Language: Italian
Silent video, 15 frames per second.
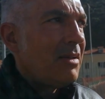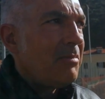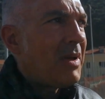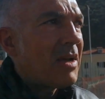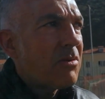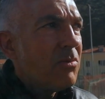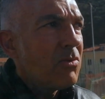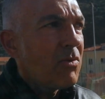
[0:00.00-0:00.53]

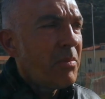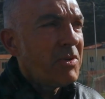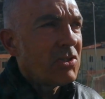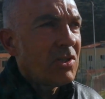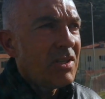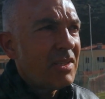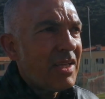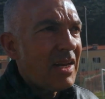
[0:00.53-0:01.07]
Beh, comunque
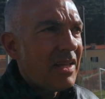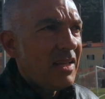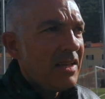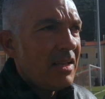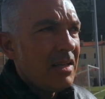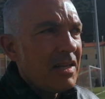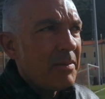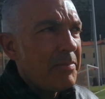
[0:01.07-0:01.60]
bisogna
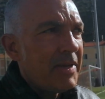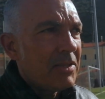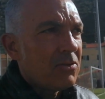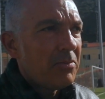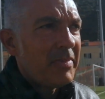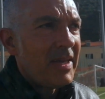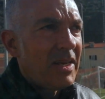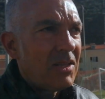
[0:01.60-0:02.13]
dare,
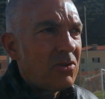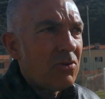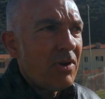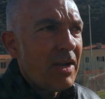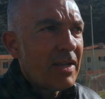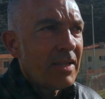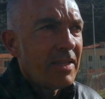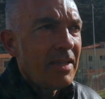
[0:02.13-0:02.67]
ripeto, merito
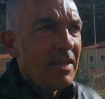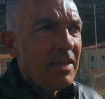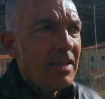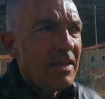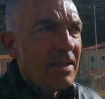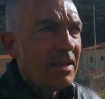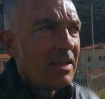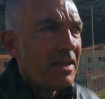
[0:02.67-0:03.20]

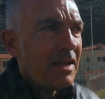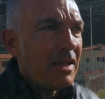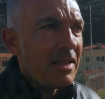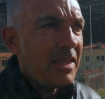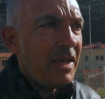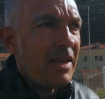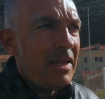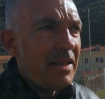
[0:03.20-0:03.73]
anche a
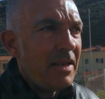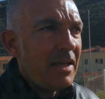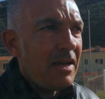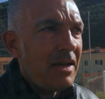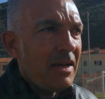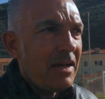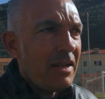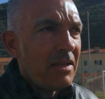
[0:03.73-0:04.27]
chi
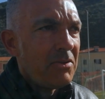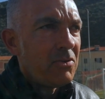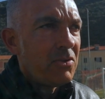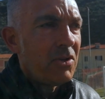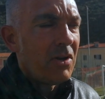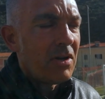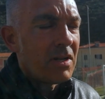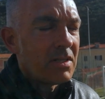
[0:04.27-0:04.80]
allena la
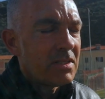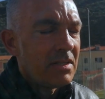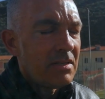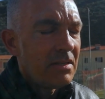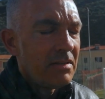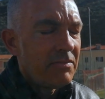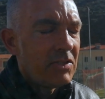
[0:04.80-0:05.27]
Juniores,